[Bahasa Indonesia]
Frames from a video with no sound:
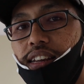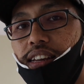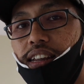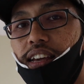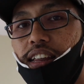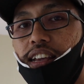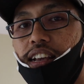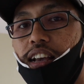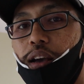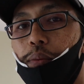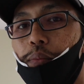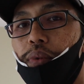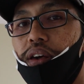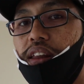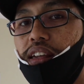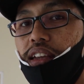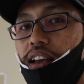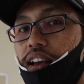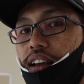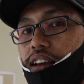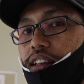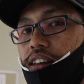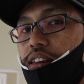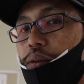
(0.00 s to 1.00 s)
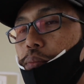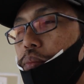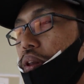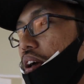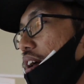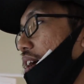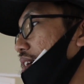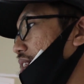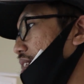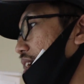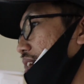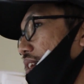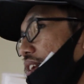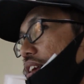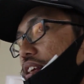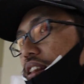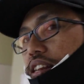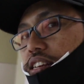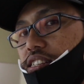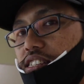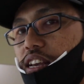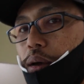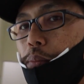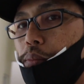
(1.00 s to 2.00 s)
dari kamar yang di belakang tadi,
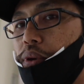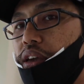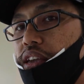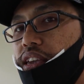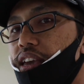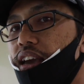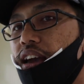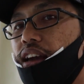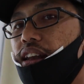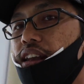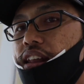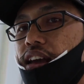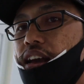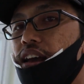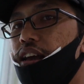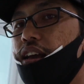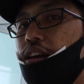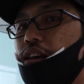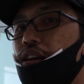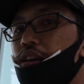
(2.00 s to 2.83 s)
di sampingnya ada